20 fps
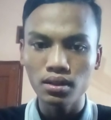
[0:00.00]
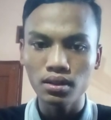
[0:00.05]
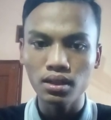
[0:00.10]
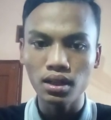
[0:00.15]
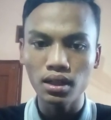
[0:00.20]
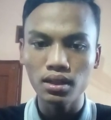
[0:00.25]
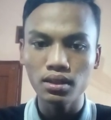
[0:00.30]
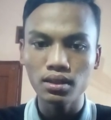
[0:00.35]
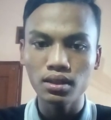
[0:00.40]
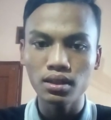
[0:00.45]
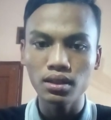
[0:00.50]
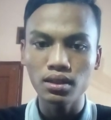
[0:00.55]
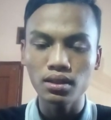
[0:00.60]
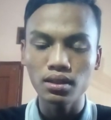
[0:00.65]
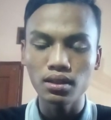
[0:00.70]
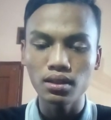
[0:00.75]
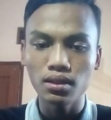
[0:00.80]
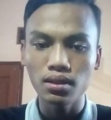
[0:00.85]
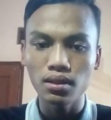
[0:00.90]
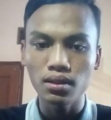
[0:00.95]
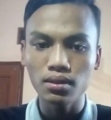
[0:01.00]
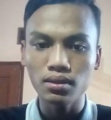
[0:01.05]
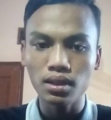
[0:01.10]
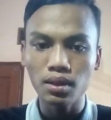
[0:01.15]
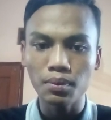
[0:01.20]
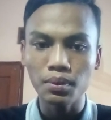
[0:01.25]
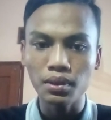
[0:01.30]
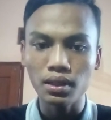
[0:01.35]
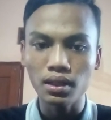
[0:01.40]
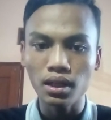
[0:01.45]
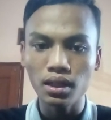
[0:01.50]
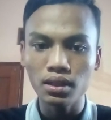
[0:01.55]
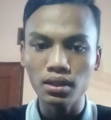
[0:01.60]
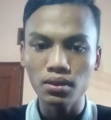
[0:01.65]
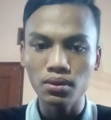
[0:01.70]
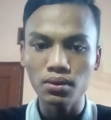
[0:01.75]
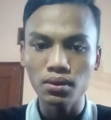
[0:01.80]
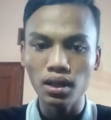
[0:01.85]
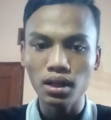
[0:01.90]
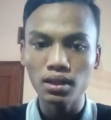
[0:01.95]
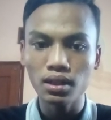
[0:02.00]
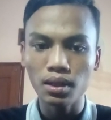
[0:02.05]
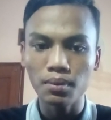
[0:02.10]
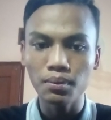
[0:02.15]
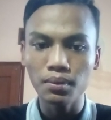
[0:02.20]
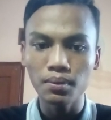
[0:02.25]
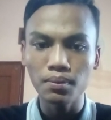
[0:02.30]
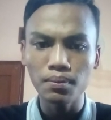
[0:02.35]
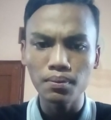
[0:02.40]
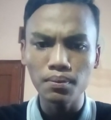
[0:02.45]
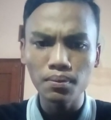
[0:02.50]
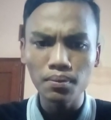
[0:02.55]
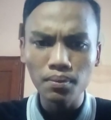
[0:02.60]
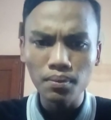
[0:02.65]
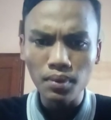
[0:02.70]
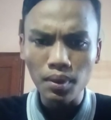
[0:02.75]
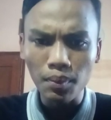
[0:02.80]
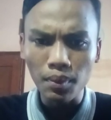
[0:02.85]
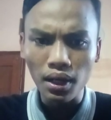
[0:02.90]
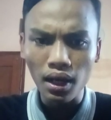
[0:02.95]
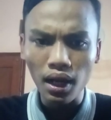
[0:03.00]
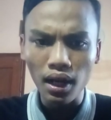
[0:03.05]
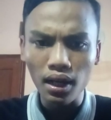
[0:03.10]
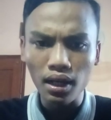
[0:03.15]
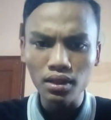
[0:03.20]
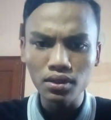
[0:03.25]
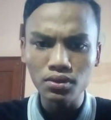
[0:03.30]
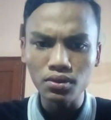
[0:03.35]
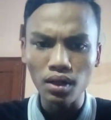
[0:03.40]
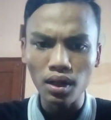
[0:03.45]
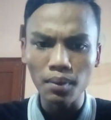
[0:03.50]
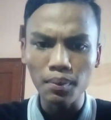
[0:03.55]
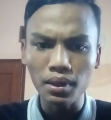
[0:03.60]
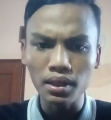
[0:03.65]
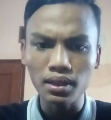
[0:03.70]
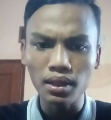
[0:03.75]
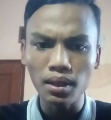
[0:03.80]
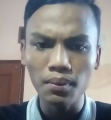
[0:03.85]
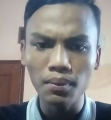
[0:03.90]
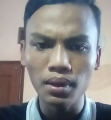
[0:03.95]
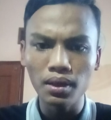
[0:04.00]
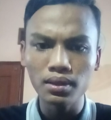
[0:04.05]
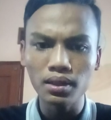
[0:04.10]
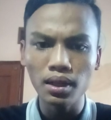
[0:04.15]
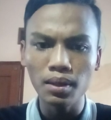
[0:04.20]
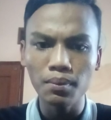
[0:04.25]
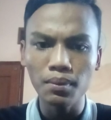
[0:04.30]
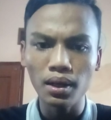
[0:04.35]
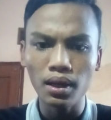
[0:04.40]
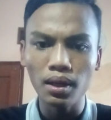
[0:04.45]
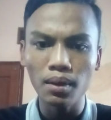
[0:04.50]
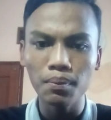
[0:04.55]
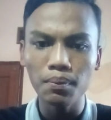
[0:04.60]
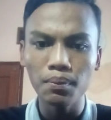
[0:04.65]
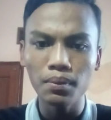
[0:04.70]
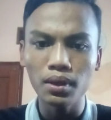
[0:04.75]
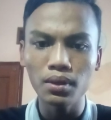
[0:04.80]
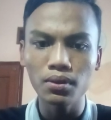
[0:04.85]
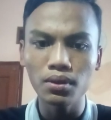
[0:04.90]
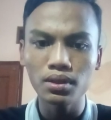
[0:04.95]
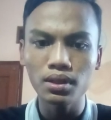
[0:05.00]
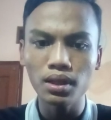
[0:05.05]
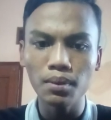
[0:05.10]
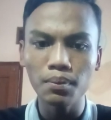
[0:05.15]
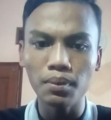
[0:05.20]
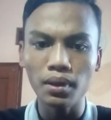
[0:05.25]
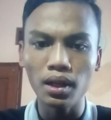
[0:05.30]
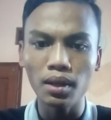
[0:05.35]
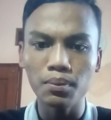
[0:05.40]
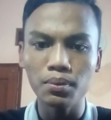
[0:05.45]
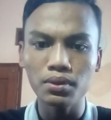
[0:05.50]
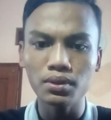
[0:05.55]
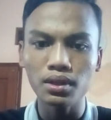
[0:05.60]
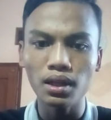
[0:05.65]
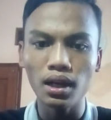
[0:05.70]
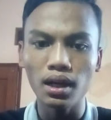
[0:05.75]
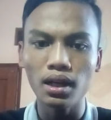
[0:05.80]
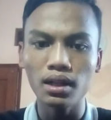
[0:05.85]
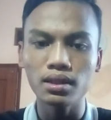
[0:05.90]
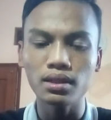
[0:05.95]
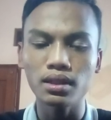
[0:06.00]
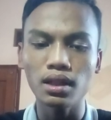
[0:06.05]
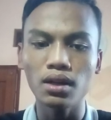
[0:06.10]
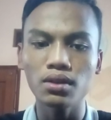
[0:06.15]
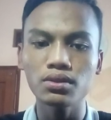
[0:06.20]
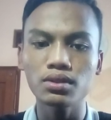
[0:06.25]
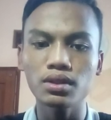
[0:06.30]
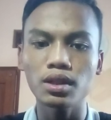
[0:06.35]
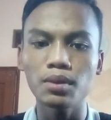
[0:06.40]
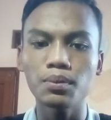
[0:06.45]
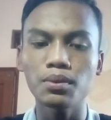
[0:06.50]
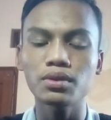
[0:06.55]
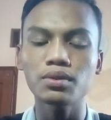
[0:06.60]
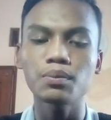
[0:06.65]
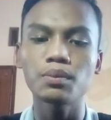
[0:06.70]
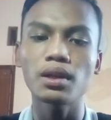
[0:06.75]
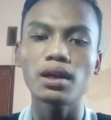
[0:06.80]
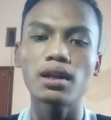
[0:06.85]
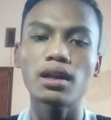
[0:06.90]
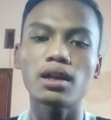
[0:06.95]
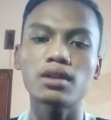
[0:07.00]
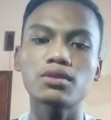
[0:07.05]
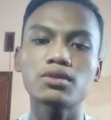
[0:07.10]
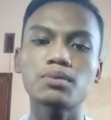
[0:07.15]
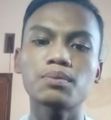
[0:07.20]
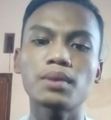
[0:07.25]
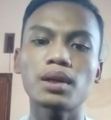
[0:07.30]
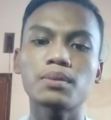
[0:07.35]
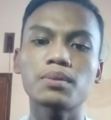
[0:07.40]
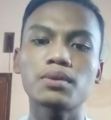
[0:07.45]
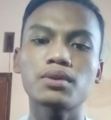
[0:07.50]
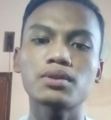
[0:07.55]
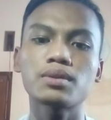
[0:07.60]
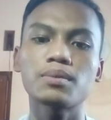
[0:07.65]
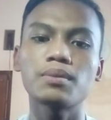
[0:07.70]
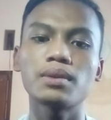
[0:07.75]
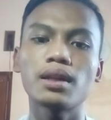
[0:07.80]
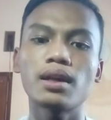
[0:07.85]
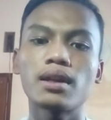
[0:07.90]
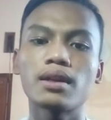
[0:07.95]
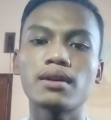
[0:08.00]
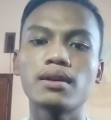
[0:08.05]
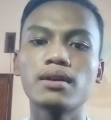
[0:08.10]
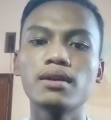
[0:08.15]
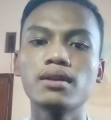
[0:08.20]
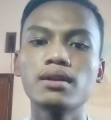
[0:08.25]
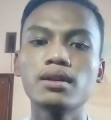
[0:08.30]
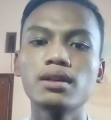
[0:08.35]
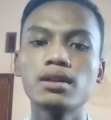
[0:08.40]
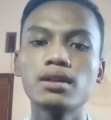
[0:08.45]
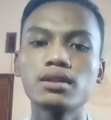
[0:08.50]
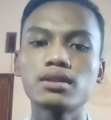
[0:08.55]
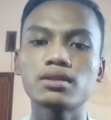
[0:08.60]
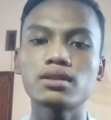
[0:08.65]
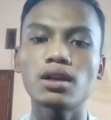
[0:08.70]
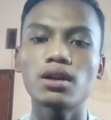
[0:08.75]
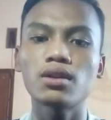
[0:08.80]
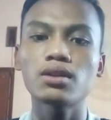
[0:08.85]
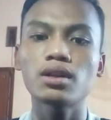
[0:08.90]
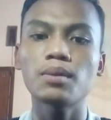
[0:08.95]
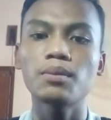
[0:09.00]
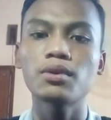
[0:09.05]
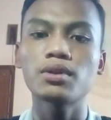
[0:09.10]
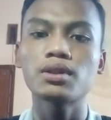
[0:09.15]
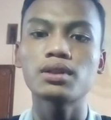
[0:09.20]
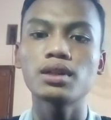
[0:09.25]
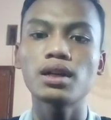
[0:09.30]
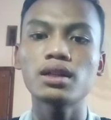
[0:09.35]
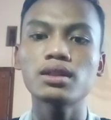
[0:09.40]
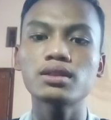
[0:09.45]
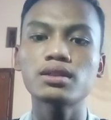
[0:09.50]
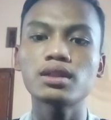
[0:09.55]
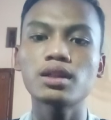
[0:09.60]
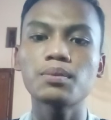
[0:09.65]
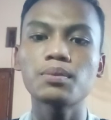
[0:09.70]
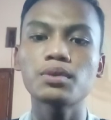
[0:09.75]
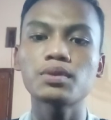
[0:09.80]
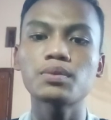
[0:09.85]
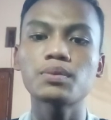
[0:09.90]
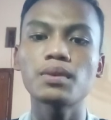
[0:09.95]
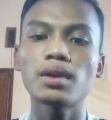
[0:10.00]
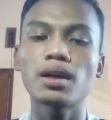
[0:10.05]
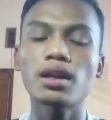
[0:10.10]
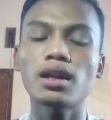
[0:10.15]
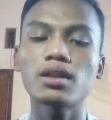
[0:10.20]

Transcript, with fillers: dan diterbitkan di luar dan memenangkan juara pertama sayembara penulisan balai pustaka di tahun 1949. Setahun kemudian, 1950,